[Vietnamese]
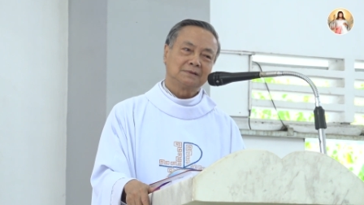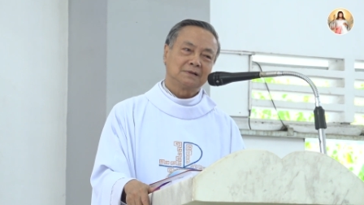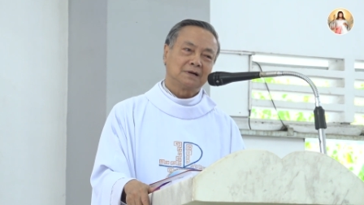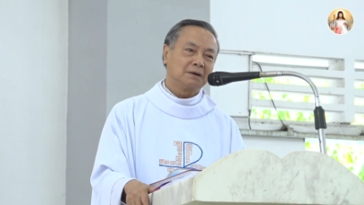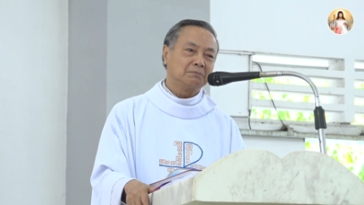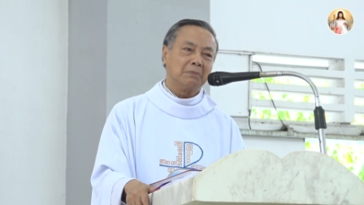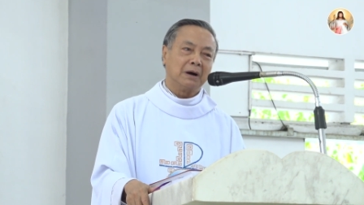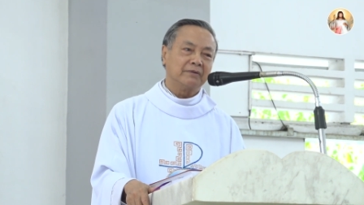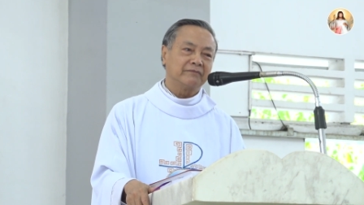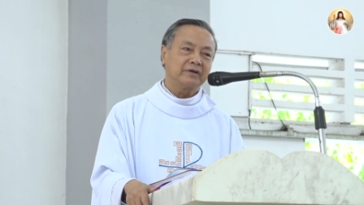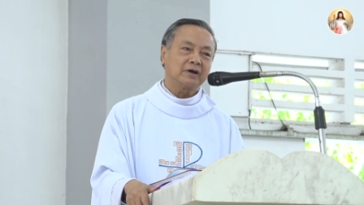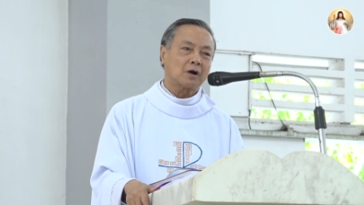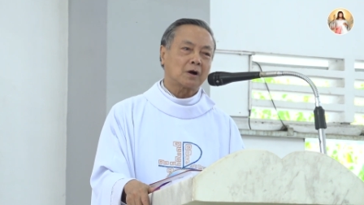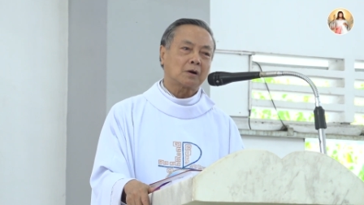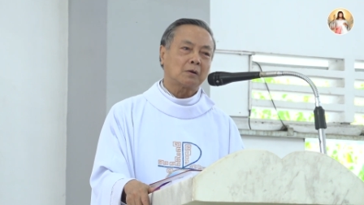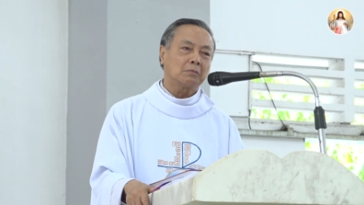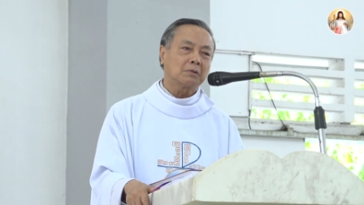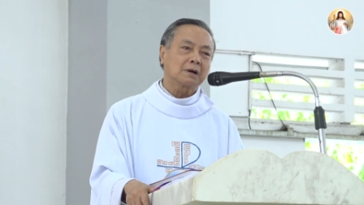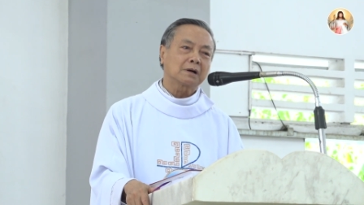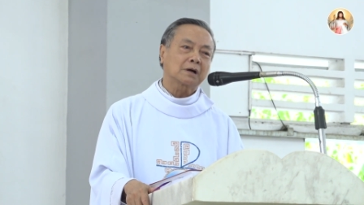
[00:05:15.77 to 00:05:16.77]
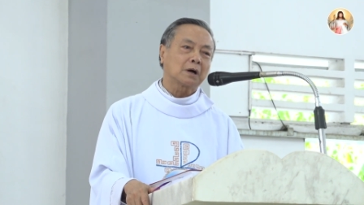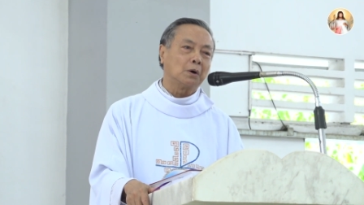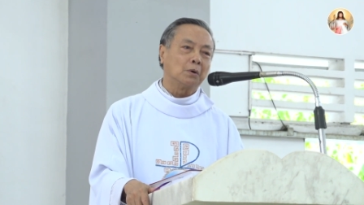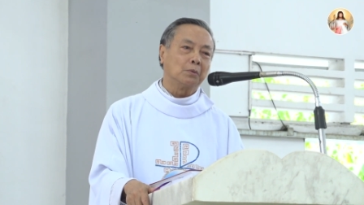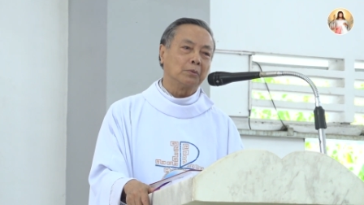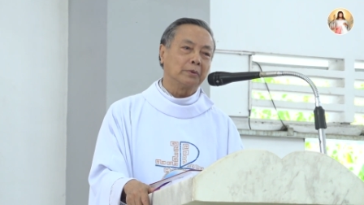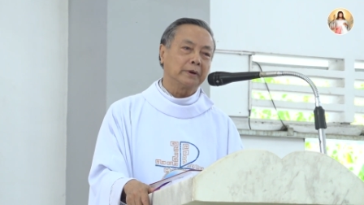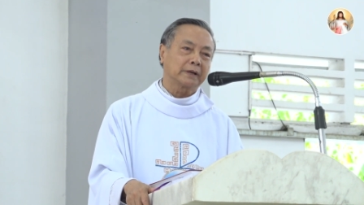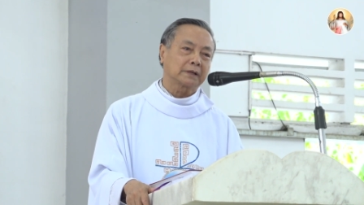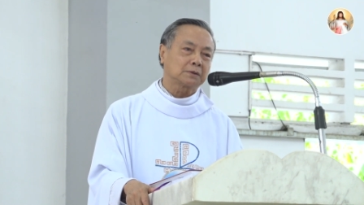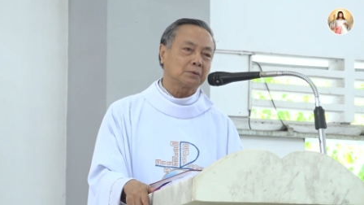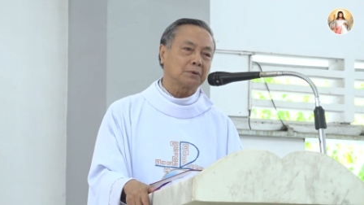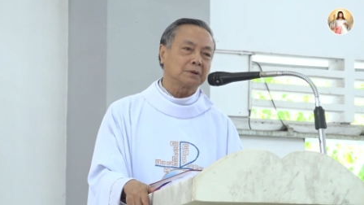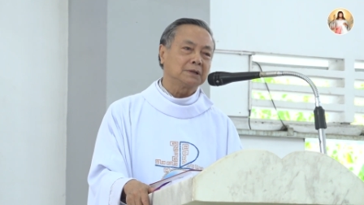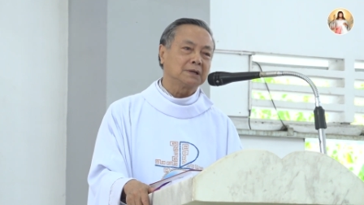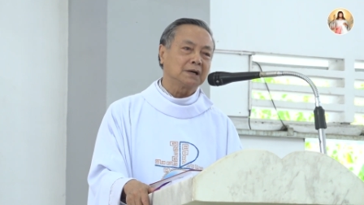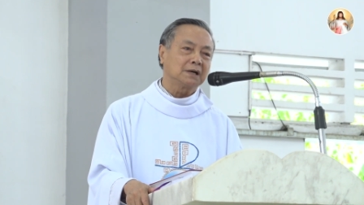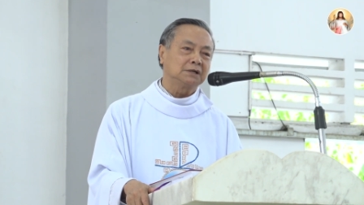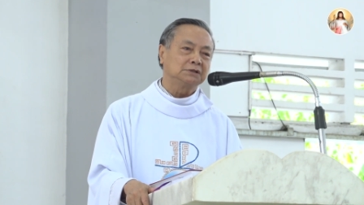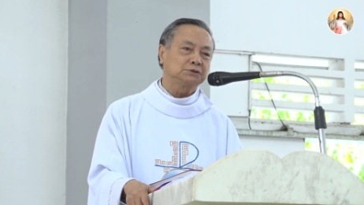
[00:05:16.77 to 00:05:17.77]
Bởi vì họ không có cầu nguyện, không có
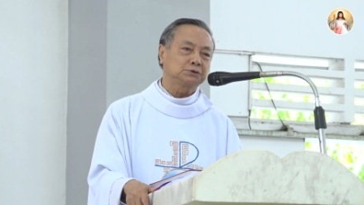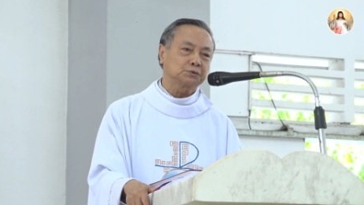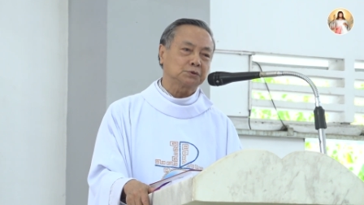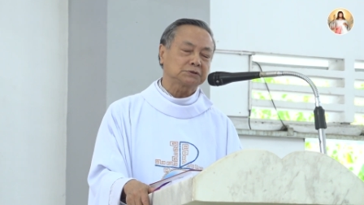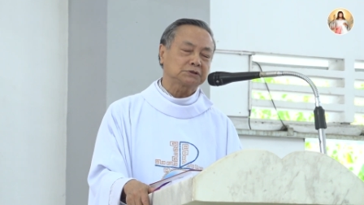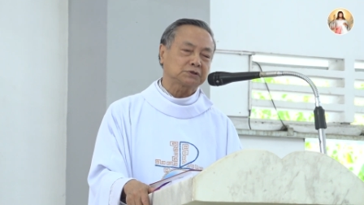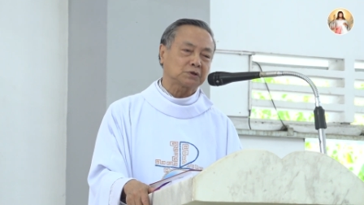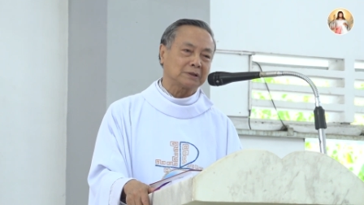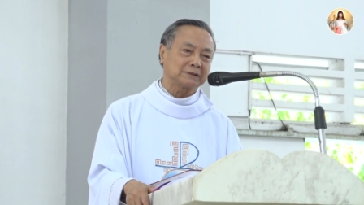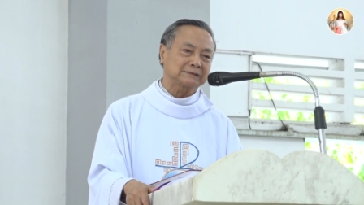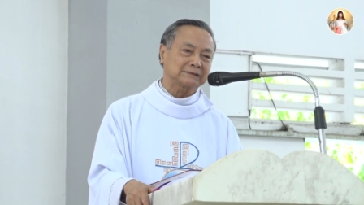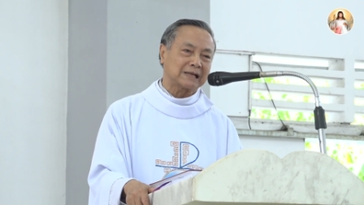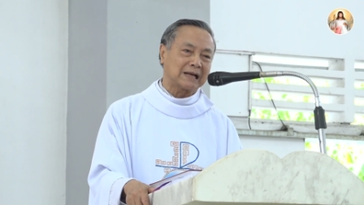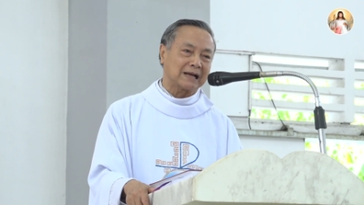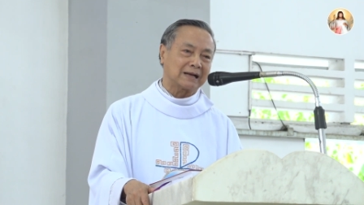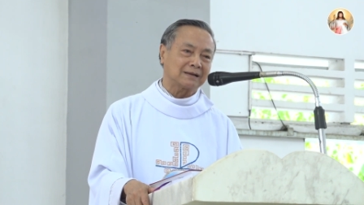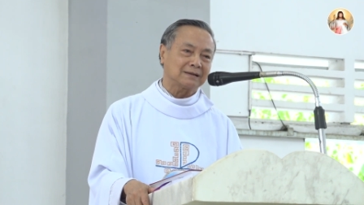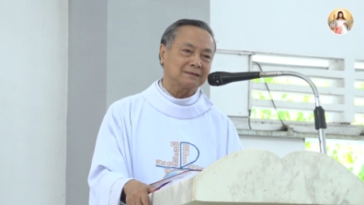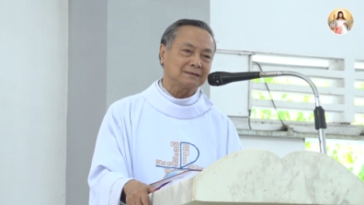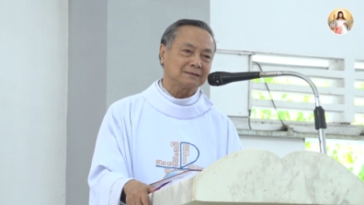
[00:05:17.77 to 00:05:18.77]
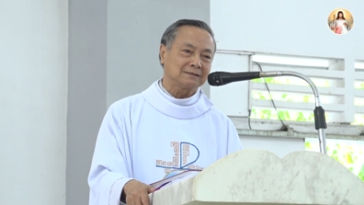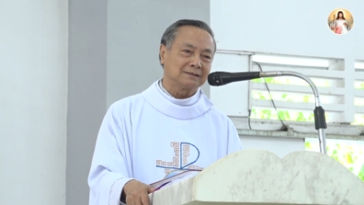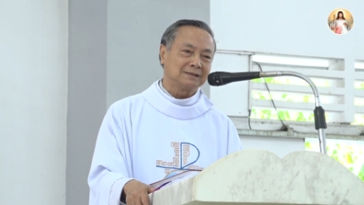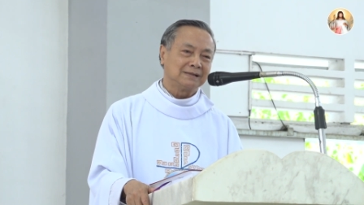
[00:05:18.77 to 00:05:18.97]
được ơn Chúa soi sáng.